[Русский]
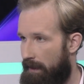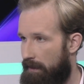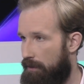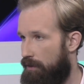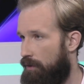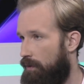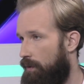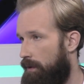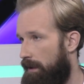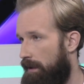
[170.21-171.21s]
понятно,
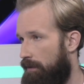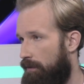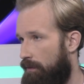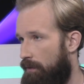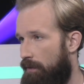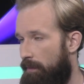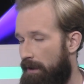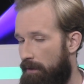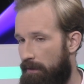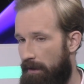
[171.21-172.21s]
что те, кто
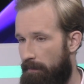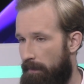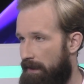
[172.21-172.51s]
берут там